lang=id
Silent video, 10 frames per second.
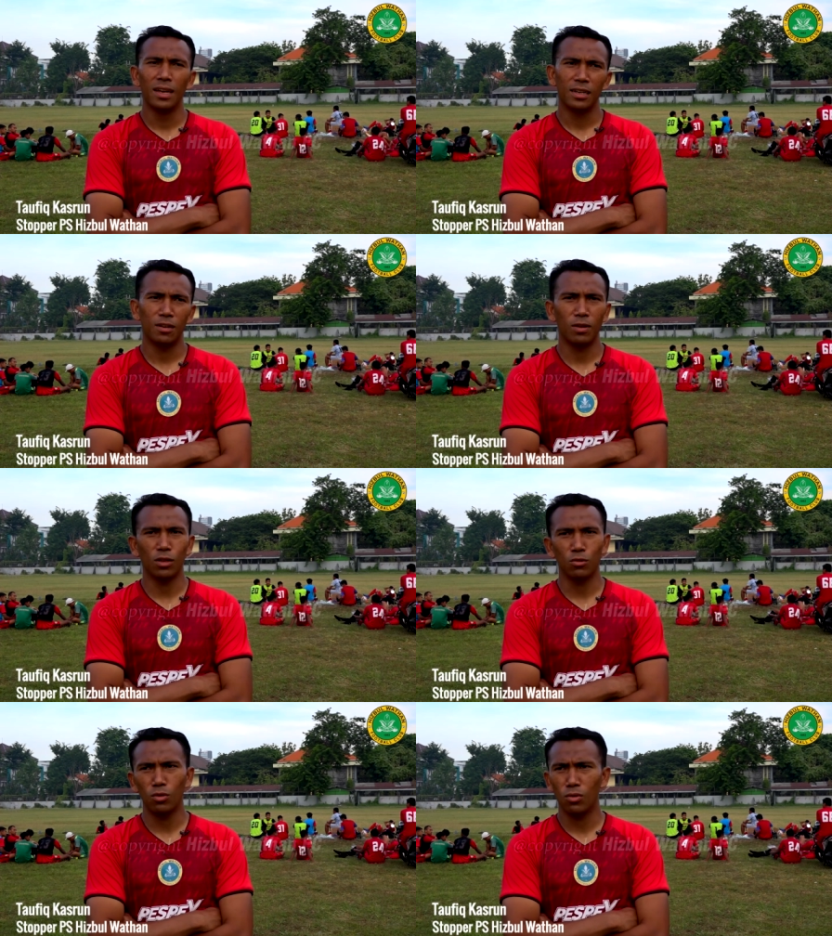Dan
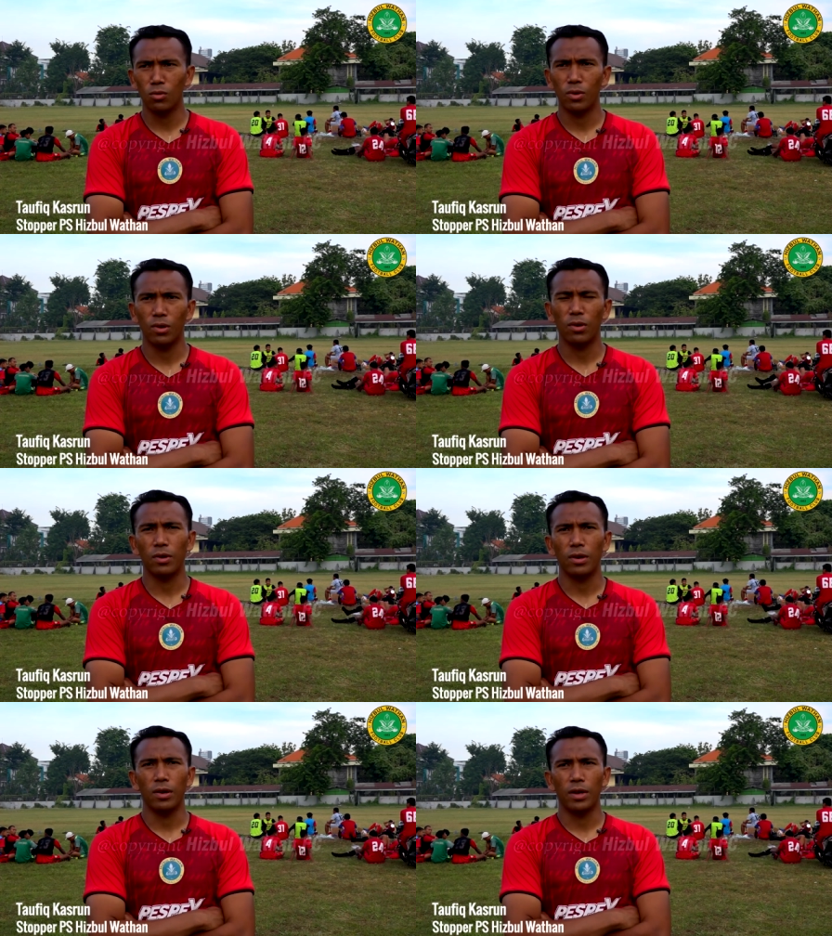waktu
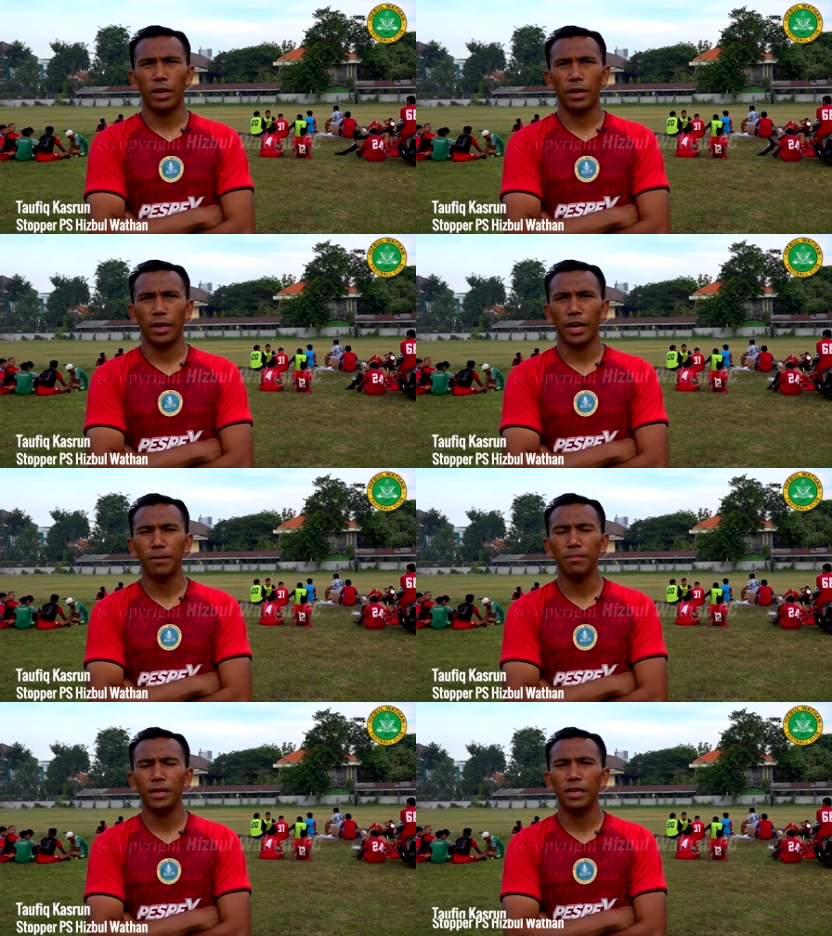
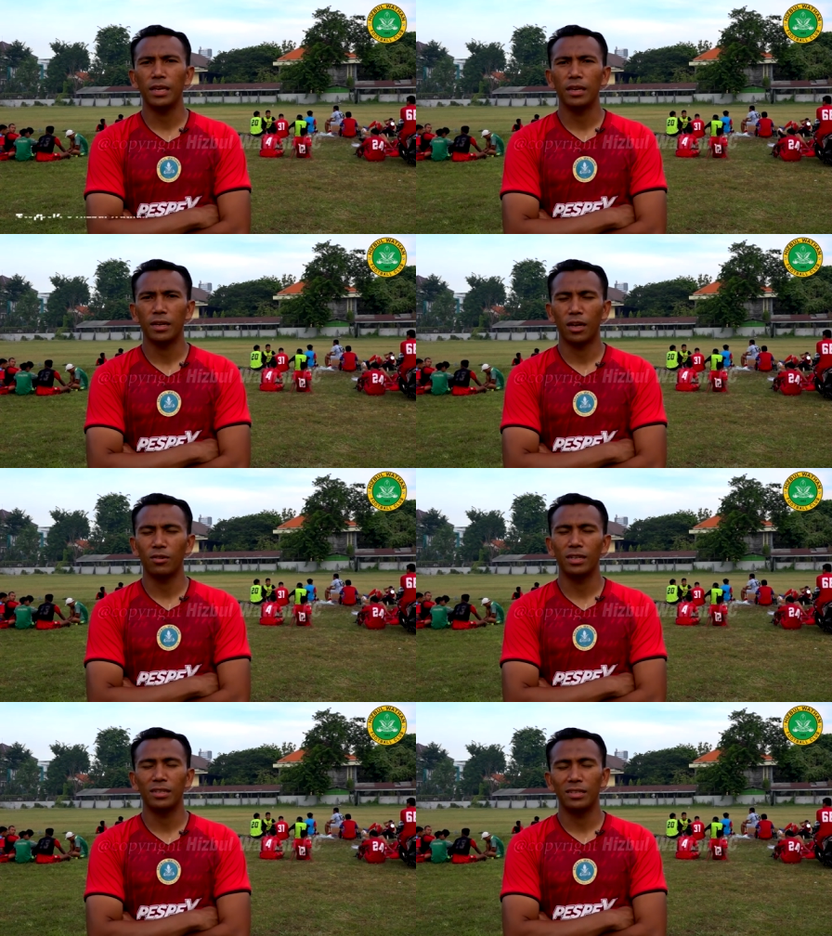MI, kalau
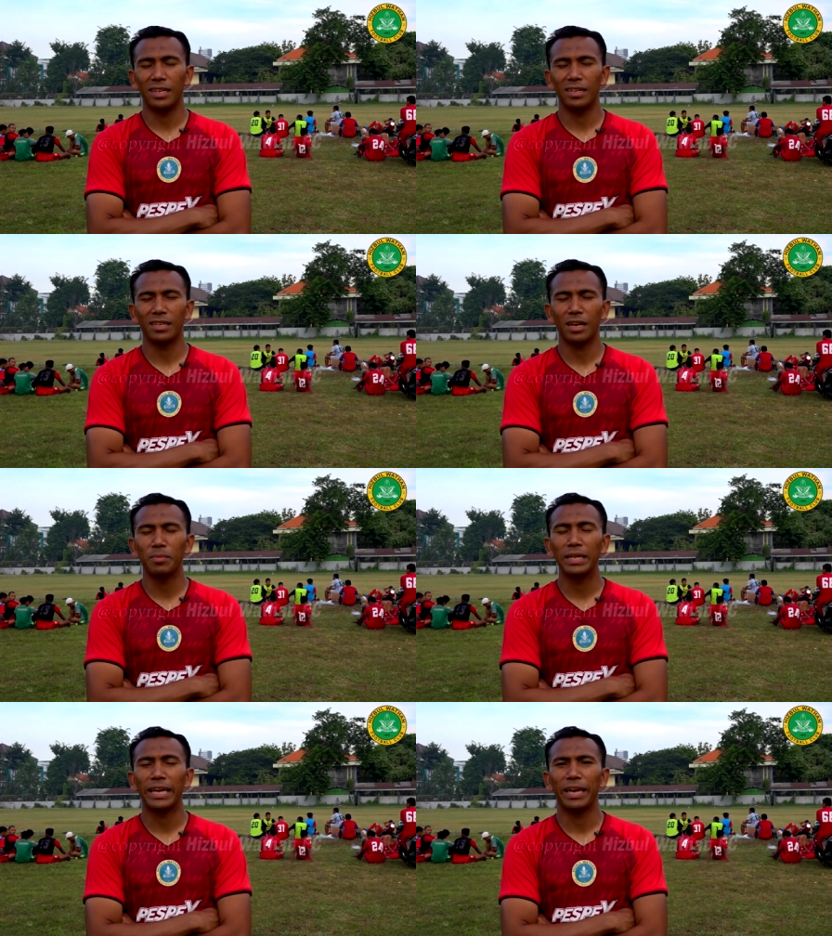di desa kan
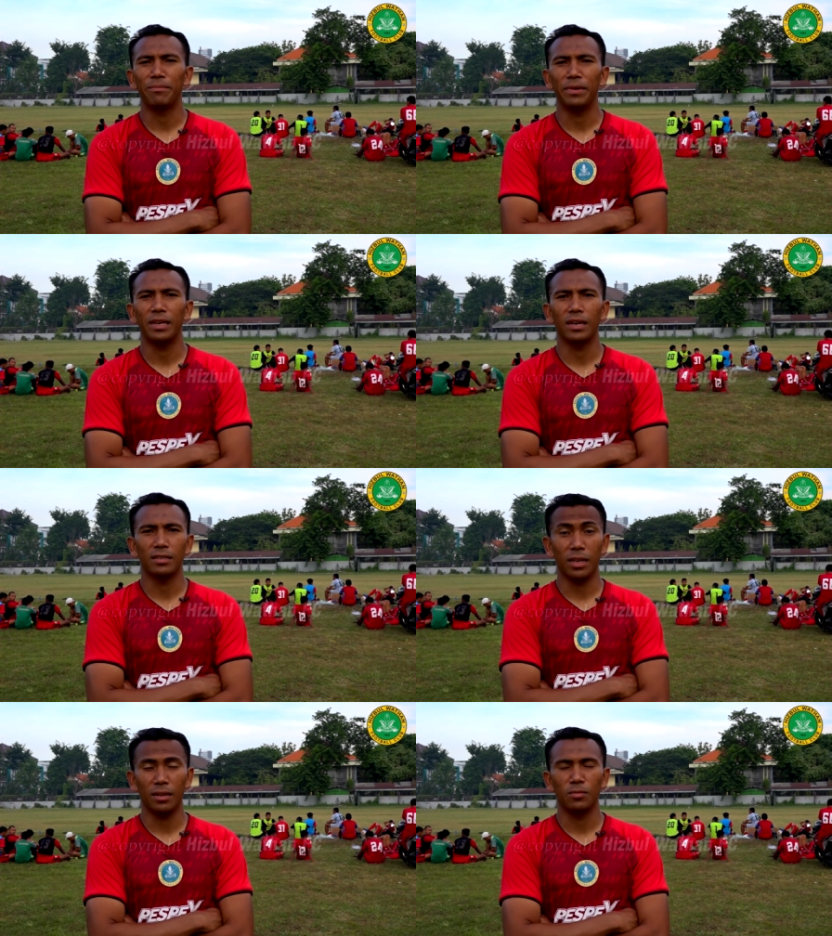banyak MI kan,
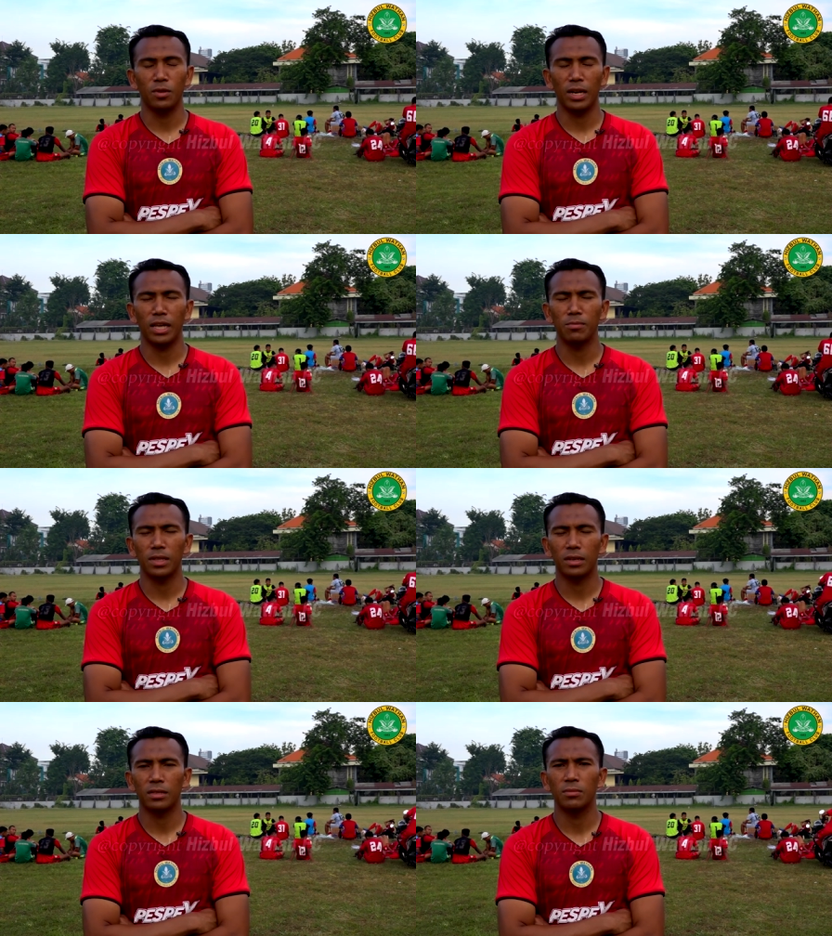saya kebetulan MI
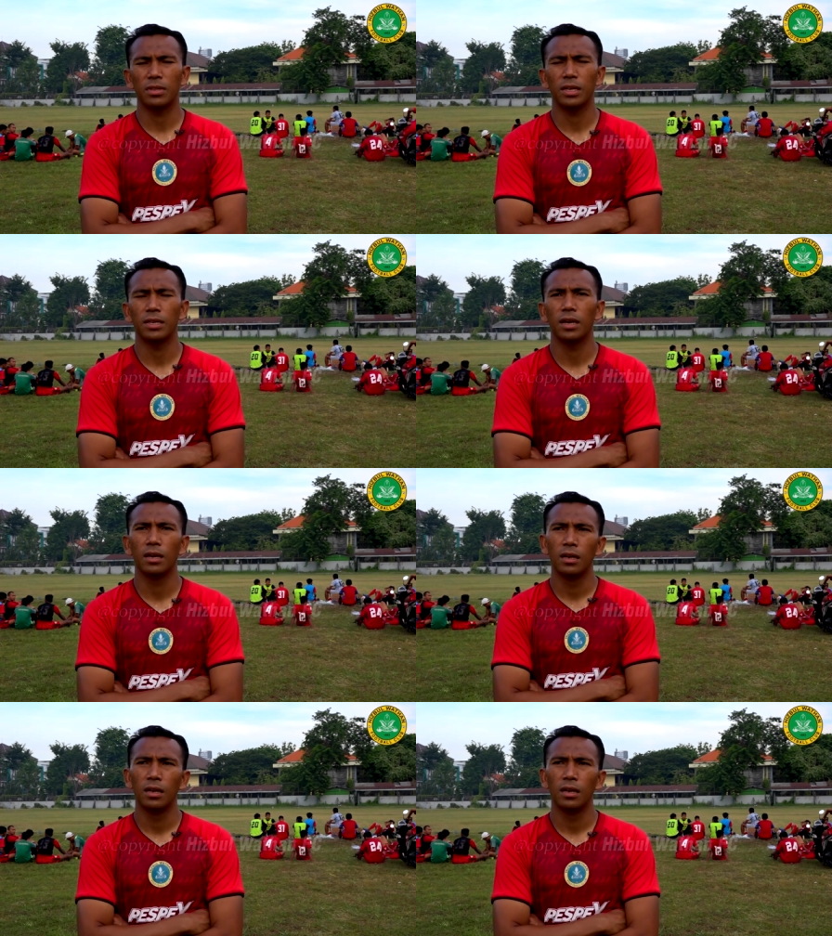Madrasah iya